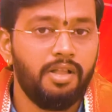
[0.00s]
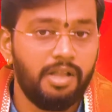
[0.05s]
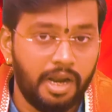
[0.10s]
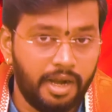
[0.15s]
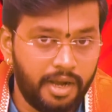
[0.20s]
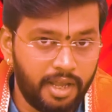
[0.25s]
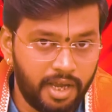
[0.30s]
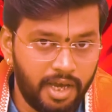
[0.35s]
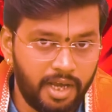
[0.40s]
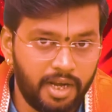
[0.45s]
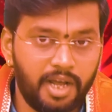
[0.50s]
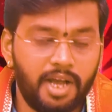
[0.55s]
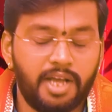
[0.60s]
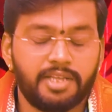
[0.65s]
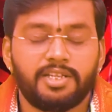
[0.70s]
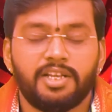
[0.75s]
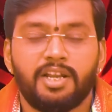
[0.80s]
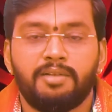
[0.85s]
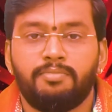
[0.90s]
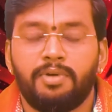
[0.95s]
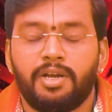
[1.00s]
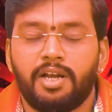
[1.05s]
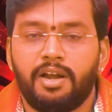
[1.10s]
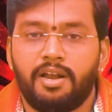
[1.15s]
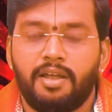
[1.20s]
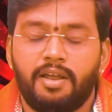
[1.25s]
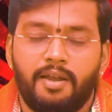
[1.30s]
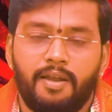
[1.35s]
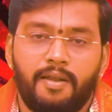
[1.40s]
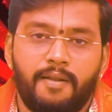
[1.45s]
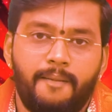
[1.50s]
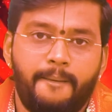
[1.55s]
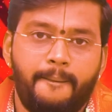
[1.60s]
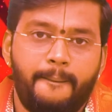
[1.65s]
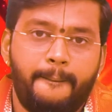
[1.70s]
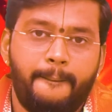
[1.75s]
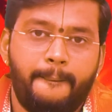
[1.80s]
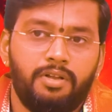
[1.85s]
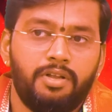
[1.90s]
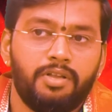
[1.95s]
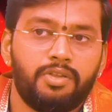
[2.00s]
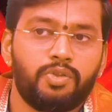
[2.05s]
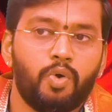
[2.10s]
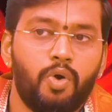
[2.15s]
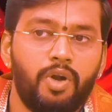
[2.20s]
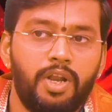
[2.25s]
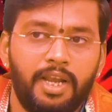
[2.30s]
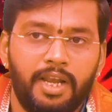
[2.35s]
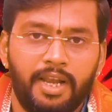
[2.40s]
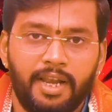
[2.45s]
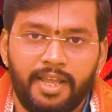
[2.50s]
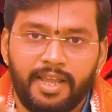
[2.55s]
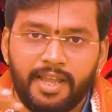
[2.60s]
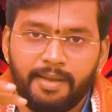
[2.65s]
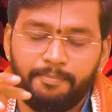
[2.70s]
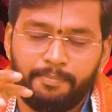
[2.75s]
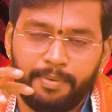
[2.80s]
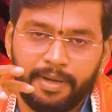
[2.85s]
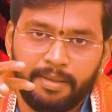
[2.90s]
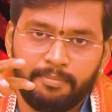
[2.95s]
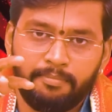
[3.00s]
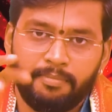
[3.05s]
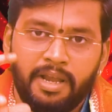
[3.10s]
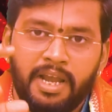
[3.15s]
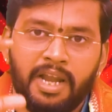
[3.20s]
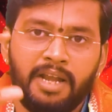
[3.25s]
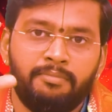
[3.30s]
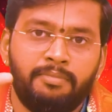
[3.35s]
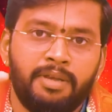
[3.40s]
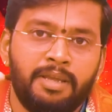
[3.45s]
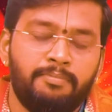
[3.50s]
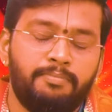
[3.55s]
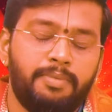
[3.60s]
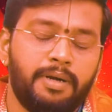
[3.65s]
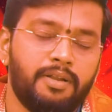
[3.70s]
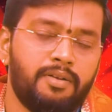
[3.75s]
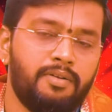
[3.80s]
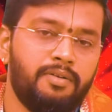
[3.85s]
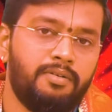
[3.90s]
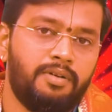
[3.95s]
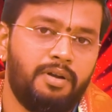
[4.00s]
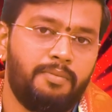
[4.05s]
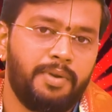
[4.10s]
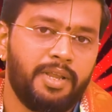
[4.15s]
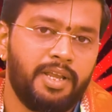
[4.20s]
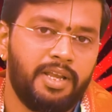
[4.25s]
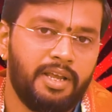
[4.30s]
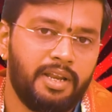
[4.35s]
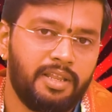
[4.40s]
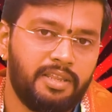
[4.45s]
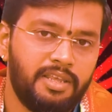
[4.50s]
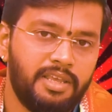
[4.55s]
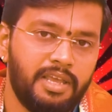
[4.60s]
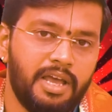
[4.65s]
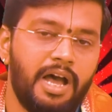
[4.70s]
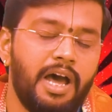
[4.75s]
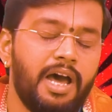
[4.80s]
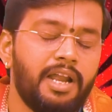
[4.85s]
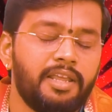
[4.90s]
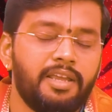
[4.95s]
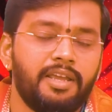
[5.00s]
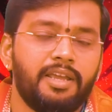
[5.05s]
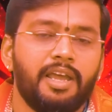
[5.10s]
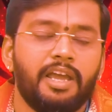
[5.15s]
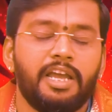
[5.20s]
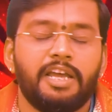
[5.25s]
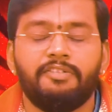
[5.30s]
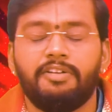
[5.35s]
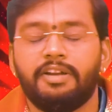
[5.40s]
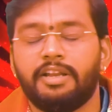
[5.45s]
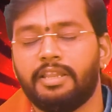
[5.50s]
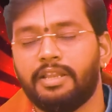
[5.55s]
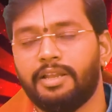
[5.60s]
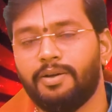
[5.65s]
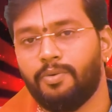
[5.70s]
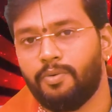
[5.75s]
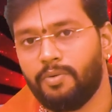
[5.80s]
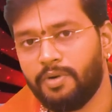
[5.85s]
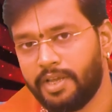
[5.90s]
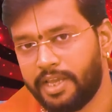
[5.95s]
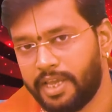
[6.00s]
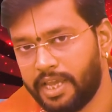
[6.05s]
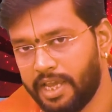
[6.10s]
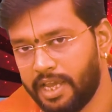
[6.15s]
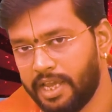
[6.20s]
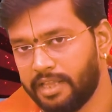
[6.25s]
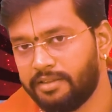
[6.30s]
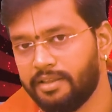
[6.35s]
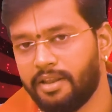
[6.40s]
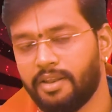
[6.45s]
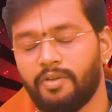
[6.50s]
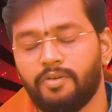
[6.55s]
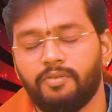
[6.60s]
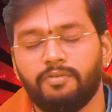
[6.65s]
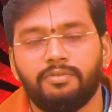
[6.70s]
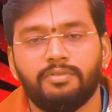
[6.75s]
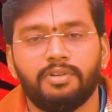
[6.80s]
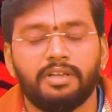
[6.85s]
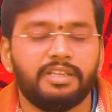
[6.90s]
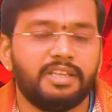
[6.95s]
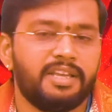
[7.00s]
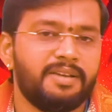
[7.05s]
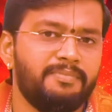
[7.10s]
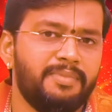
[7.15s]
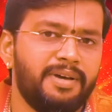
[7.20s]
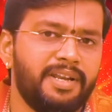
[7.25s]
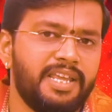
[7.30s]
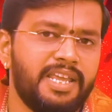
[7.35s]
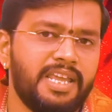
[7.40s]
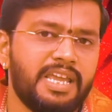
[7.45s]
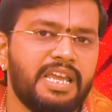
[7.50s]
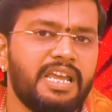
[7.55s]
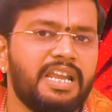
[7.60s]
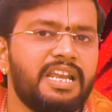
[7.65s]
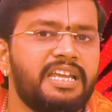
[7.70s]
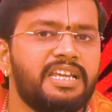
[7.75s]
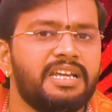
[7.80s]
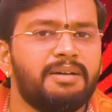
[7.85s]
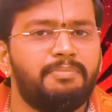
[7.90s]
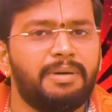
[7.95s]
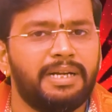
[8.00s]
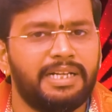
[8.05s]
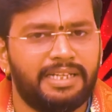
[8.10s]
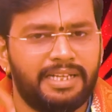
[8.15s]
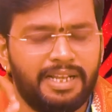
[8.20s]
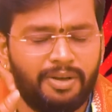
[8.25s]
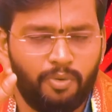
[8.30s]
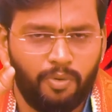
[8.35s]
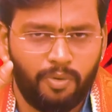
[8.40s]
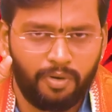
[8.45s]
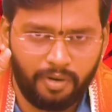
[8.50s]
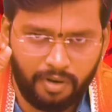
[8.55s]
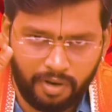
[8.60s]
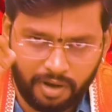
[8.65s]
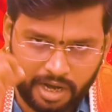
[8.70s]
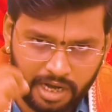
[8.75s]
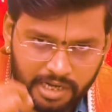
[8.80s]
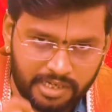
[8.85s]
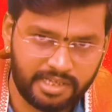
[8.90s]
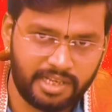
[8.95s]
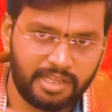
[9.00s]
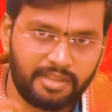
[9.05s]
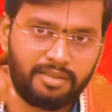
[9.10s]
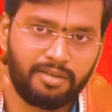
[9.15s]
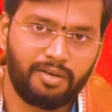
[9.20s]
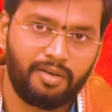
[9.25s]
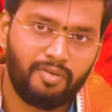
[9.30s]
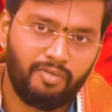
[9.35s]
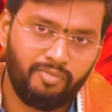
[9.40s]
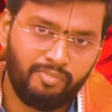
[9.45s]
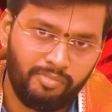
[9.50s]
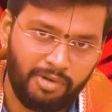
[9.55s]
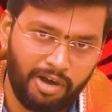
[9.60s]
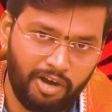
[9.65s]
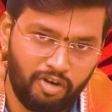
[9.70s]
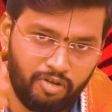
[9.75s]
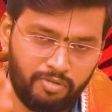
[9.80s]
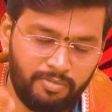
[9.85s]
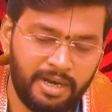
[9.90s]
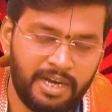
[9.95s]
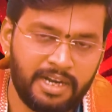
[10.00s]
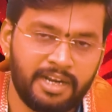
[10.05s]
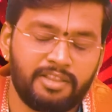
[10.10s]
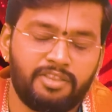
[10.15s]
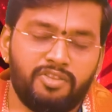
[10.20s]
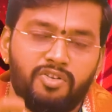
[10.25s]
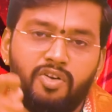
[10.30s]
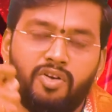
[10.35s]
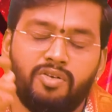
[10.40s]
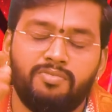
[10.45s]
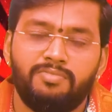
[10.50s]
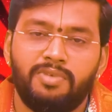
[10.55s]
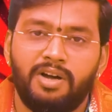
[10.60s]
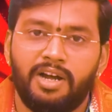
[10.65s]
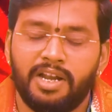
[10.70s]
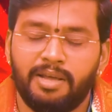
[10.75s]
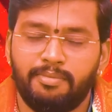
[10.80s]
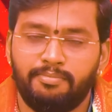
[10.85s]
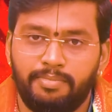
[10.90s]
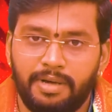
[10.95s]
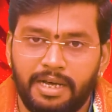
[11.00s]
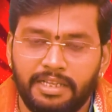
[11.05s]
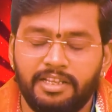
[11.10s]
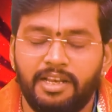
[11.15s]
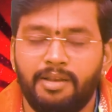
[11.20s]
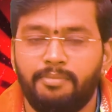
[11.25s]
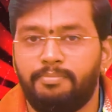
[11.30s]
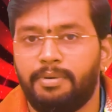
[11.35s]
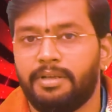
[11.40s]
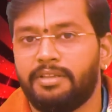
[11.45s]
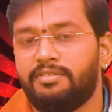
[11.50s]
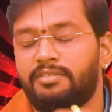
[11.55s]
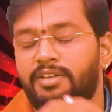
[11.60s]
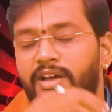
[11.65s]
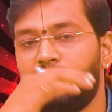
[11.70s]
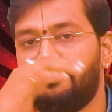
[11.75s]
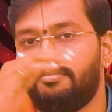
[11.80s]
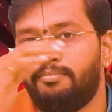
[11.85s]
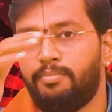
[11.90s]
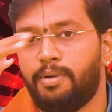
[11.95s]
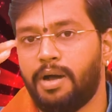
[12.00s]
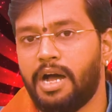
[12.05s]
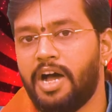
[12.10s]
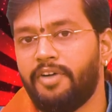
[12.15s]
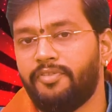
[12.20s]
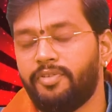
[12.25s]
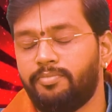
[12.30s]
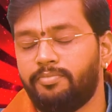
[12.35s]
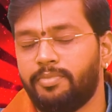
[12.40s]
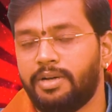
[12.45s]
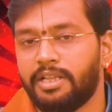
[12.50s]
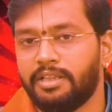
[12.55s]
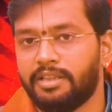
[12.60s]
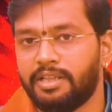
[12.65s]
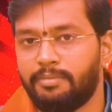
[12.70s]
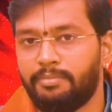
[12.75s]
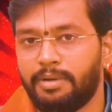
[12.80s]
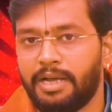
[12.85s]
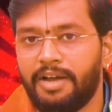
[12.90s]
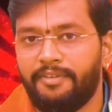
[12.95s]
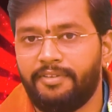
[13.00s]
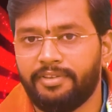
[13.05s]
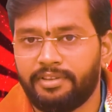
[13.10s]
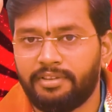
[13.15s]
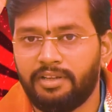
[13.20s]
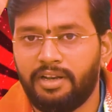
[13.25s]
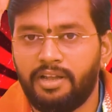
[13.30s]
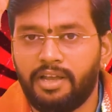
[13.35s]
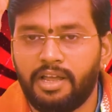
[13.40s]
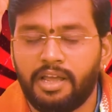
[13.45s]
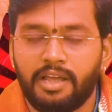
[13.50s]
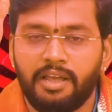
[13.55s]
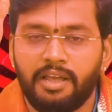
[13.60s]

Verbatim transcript: கடகராசி நண்பர்களுக்கு தொழிலில் எப்படி மேன்மைப்படணும் அப்படிங்கிறது யாரையும் கேட்க வேண்டியதில்லை உங்களுக்கே தெரியும் அதே மாதிரி நீங்கள் பட்ட ஒரு ஒரு கஷ்டத்துக்கும் அவமானத்துக்குமான பதில் பத்தாம் பாவம் அந்த பாவத்தில்